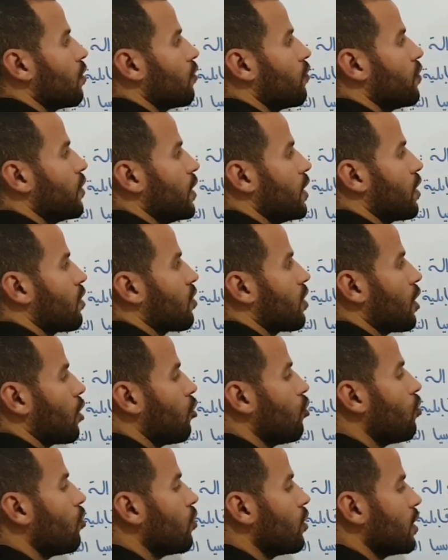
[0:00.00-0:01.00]
في اكس
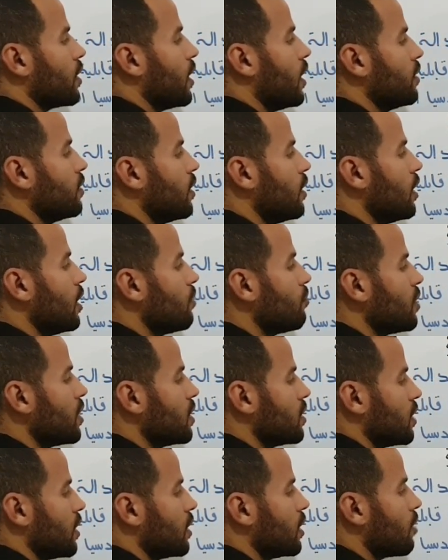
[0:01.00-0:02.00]
زيرو يعني
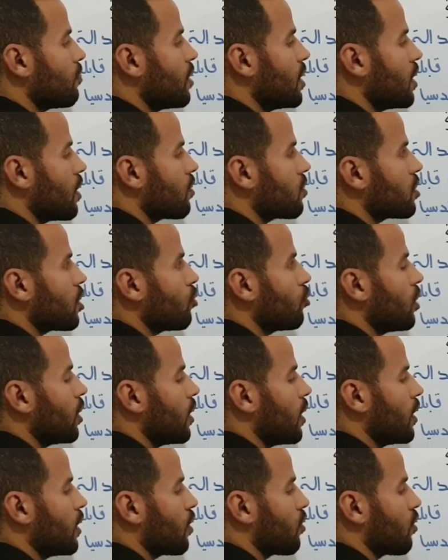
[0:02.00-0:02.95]
الليميت يعني عندما اكس تاول الى